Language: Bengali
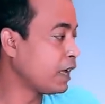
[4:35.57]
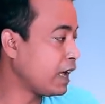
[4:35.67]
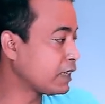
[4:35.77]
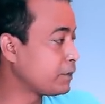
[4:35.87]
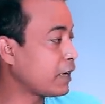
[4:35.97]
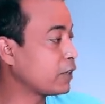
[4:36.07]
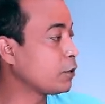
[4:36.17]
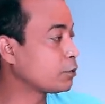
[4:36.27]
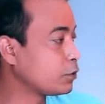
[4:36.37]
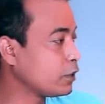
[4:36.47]
আর যে বাকি
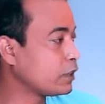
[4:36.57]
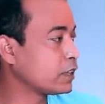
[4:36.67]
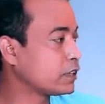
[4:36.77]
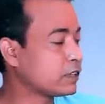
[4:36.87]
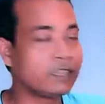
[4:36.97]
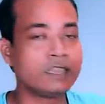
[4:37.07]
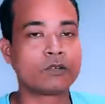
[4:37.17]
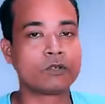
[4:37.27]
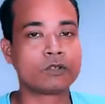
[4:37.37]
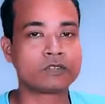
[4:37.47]
অপশনগুলো দেখতেছেন
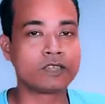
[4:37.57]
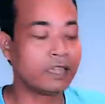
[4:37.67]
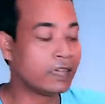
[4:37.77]
এগুলো হচ্ছে